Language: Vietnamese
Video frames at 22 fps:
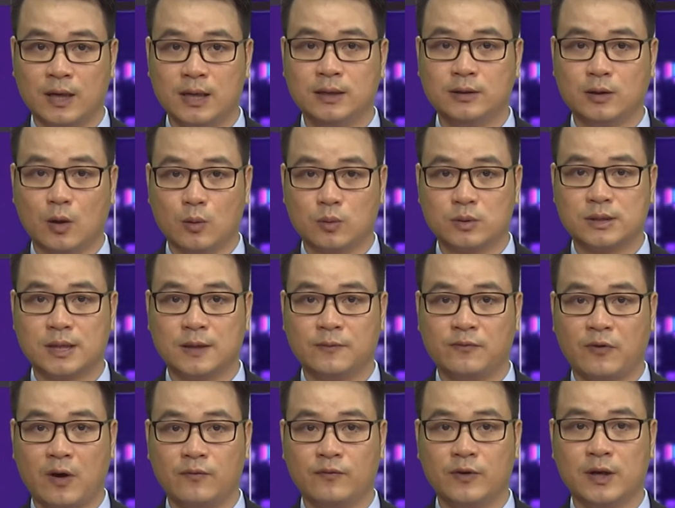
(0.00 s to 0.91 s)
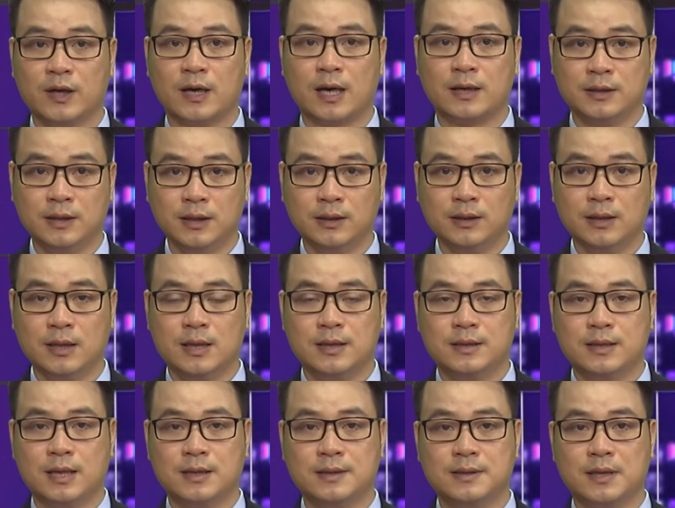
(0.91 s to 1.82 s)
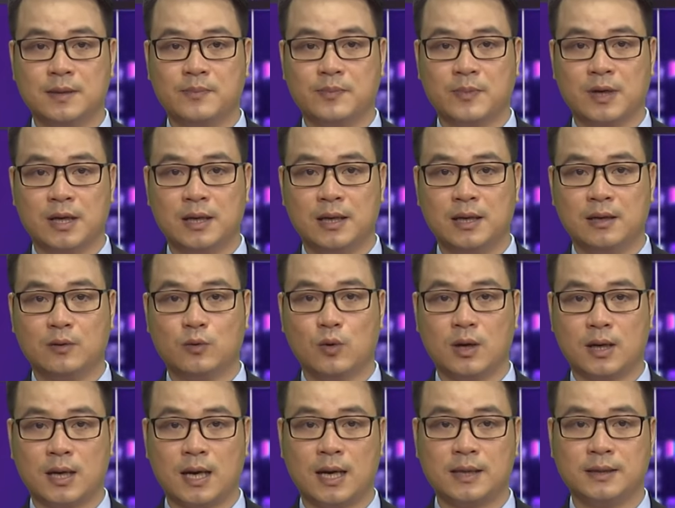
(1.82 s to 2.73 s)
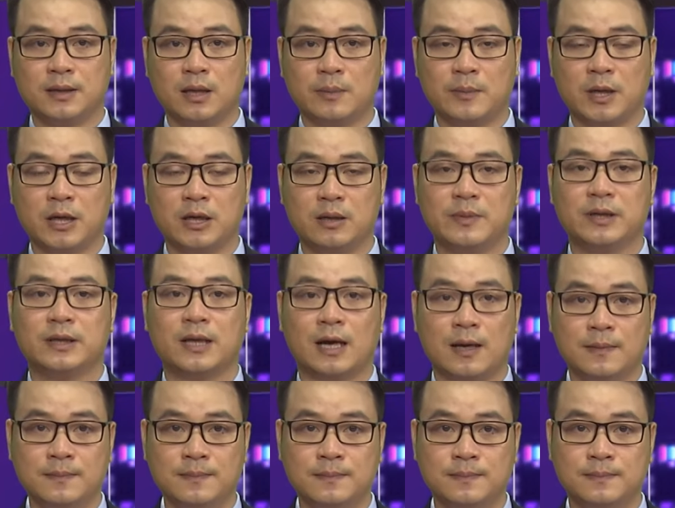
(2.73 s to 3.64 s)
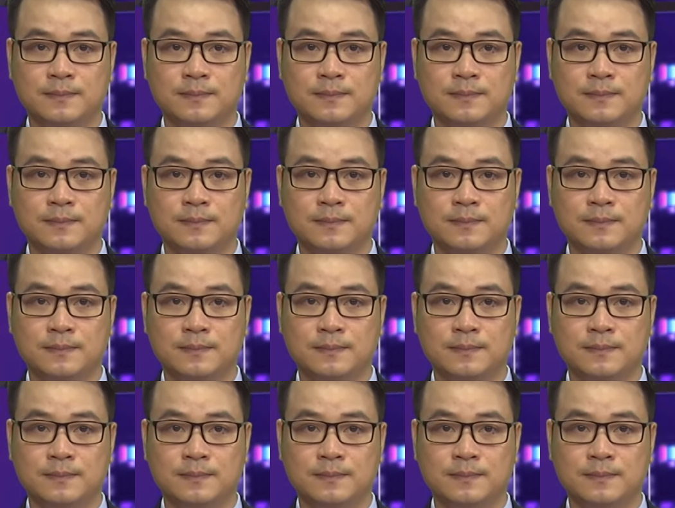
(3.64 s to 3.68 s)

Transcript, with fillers: liên tục trên phạm vi cả nước nhân dịp nghỉ lễ Quốc khánh năm 2018.